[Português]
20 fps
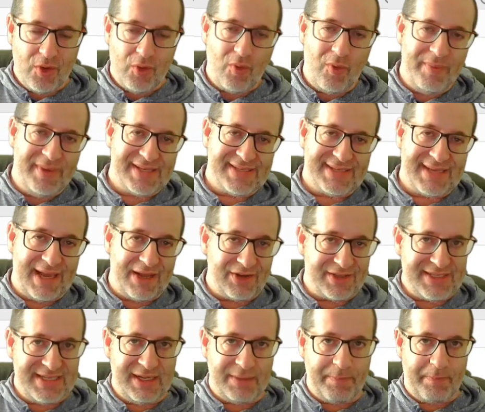Começaram
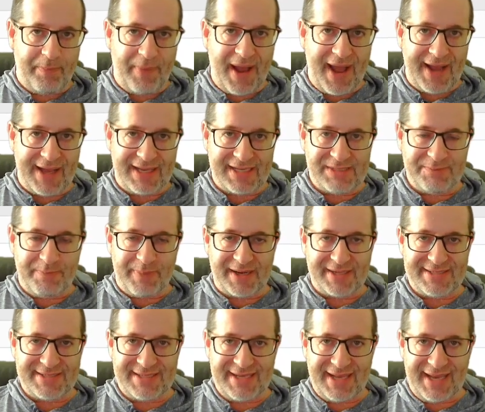a ser pagas
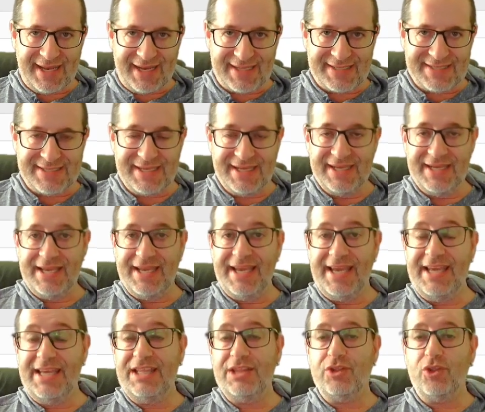parcelas
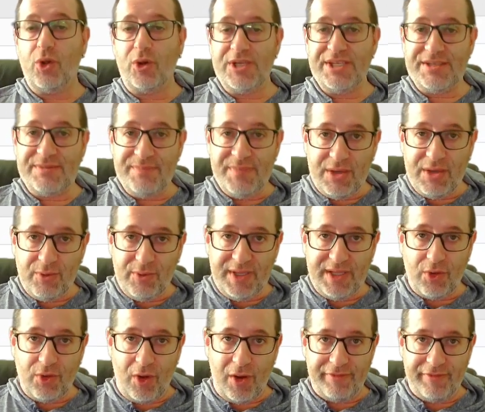em
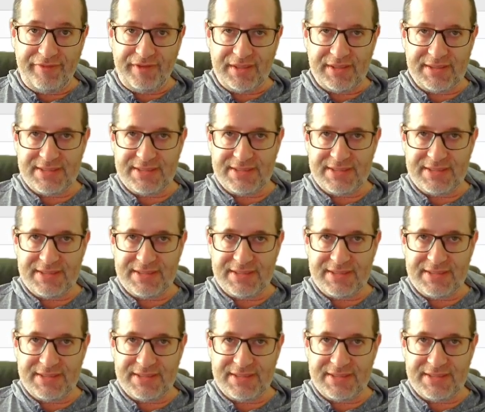2009,